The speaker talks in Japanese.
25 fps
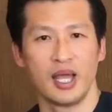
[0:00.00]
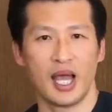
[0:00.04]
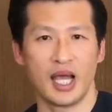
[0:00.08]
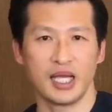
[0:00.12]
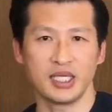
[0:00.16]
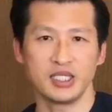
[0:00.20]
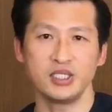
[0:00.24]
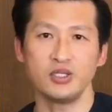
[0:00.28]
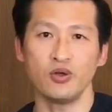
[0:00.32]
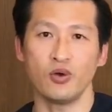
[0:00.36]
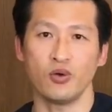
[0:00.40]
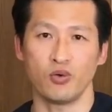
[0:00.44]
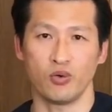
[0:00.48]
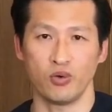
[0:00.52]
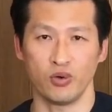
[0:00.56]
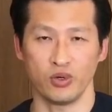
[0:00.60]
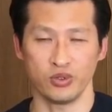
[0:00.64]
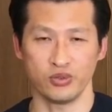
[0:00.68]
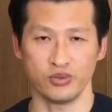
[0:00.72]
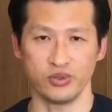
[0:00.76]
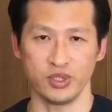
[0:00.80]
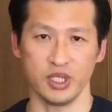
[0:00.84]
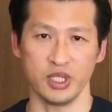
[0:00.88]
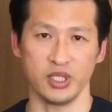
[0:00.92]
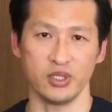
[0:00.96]
足をこう
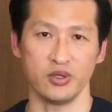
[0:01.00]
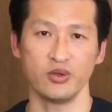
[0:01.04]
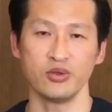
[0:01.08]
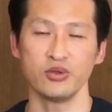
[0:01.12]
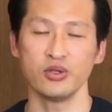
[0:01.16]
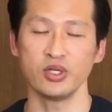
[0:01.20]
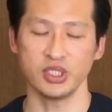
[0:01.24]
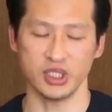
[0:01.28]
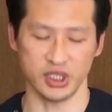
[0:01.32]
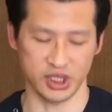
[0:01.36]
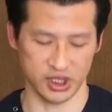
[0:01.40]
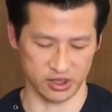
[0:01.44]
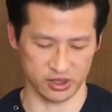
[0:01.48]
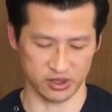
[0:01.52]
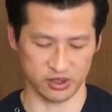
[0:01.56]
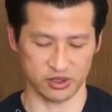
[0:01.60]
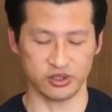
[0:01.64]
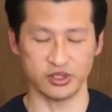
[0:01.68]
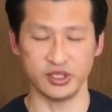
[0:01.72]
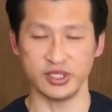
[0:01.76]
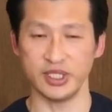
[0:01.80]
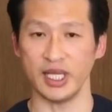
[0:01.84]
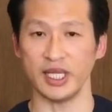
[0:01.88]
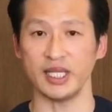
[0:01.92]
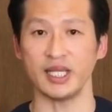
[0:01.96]
いうふうに4の字に
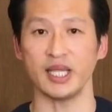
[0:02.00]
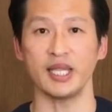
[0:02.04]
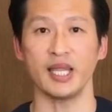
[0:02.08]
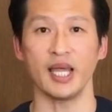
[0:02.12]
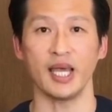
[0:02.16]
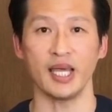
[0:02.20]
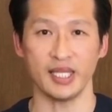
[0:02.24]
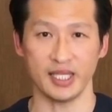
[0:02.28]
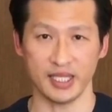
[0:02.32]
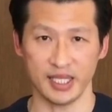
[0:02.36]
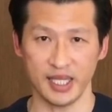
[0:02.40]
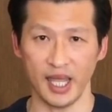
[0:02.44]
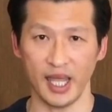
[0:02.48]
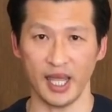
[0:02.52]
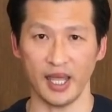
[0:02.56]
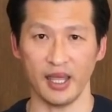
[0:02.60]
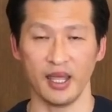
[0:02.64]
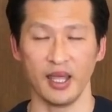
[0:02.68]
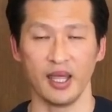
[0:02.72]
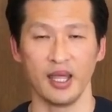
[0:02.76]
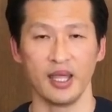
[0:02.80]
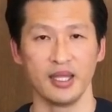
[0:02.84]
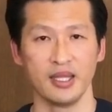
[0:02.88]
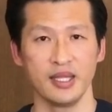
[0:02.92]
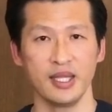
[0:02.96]
組んでいただいて
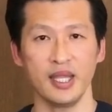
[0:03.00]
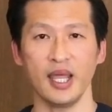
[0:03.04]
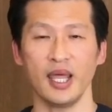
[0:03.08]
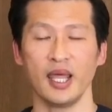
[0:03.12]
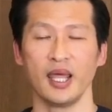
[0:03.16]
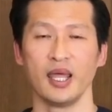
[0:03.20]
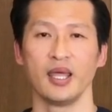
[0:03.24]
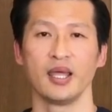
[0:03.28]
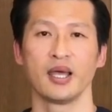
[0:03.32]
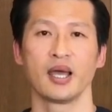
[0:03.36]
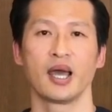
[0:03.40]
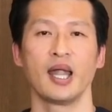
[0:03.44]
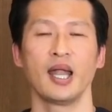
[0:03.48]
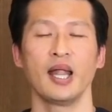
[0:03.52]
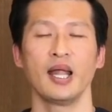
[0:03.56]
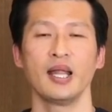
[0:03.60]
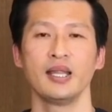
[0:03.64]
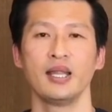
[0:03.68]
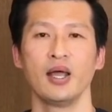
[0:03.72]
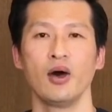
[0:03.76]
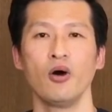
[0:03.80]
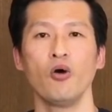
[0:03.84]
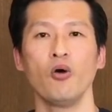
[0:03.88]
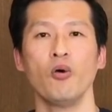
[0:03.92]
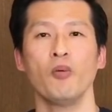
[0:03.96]
で
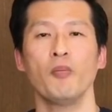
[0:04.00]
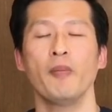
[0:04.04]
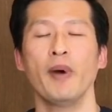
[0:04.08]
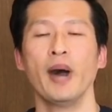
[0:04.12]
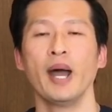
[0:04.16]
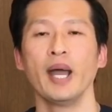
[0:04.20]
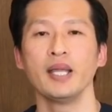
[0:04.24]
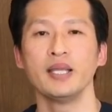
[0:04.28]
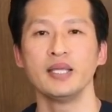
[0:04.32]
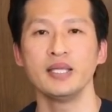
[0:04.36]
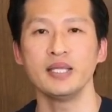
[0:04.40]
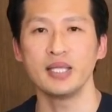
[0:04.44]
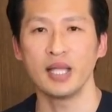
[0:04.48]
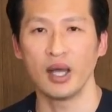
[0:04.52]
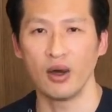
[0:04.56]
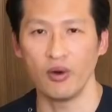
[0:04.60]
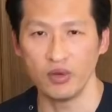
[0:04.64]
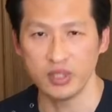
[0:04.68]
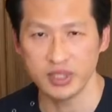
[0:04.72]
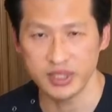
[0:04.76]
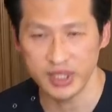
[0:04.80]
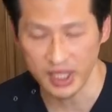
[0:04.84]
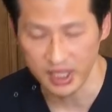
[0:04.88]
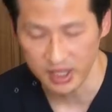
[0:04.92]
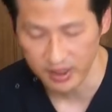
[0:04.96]
体を前に
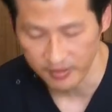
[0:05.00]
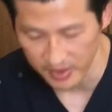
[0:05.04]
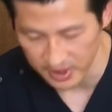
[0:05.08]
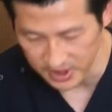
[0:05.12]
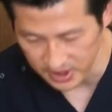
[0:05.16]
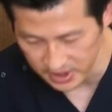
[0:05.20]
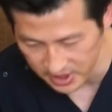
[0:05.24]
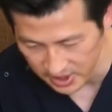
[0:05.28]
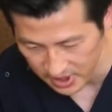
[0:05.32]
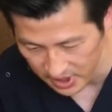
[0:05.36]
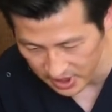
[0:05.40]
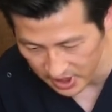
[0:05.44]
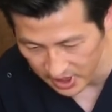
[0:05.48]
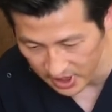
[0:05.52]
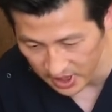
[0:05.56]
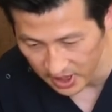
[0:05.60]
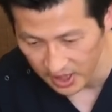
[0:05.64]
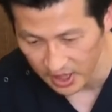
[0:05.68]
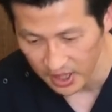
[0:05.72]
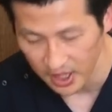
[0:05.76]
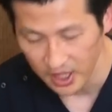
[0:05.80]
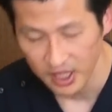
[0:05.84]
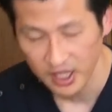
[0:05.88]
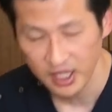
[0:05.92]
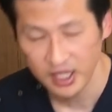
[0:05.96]
倒していきます
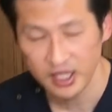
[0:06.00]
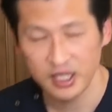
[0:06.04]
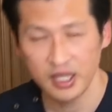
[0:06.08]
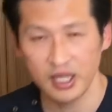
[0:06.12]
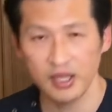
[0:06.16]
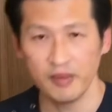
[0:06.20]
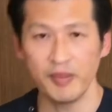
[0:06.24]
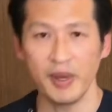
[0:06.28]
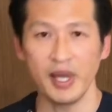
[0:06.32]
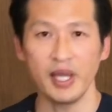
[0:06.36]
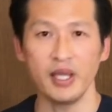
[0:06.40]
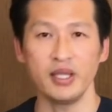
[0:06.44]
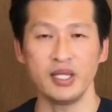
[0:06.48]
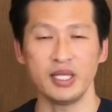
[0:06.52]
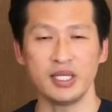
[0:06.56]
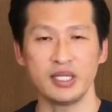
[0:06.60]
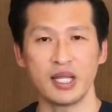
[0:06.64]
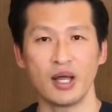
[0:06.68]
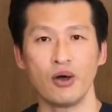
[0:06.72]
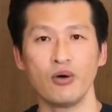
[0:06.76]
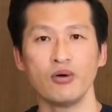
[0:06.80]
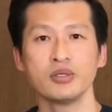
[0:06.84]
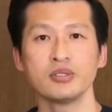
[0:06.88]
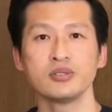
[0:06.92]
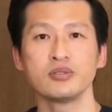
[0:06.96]
で前に
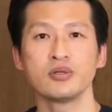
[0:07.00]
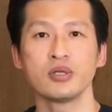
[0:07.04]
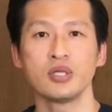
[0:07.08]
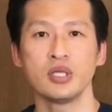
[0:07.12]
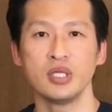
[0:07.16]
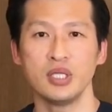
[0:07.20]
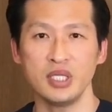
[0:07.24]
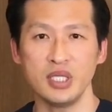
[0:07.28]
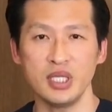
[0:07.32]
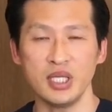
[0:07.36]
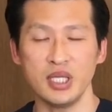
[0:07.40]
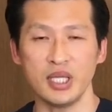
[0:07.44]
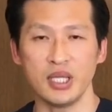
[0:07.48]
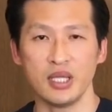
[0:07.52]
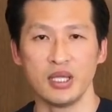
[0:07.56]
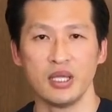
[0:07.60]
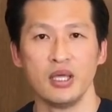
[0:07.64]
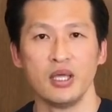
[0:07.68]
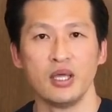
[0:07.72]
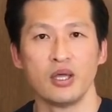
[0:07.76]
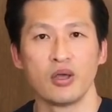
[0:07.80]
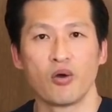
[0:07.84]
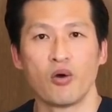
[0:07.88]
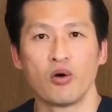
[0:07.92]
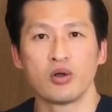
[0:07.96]
倒す時に
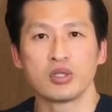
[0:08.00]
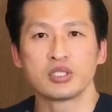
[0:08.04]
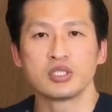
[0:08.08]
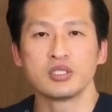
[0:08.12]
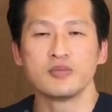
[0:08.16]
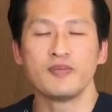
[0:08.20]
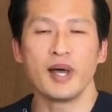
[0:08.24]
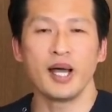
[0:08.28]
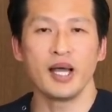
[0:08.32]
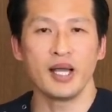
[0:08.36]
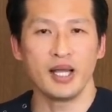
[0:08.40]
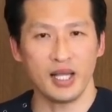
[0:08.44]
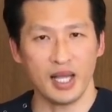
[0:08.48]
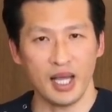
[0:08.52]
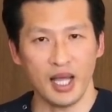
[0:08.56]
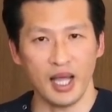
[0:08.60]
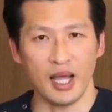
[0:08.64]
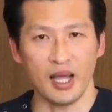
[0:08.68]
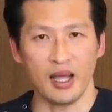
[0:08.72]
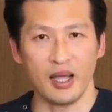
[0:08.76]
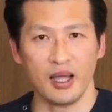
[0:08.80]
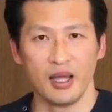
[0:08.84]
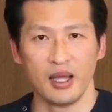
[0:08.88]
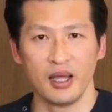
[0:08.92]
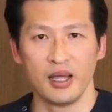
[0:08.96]
骨盤
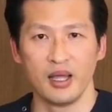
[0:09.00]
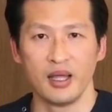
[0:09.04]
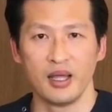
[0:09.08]
が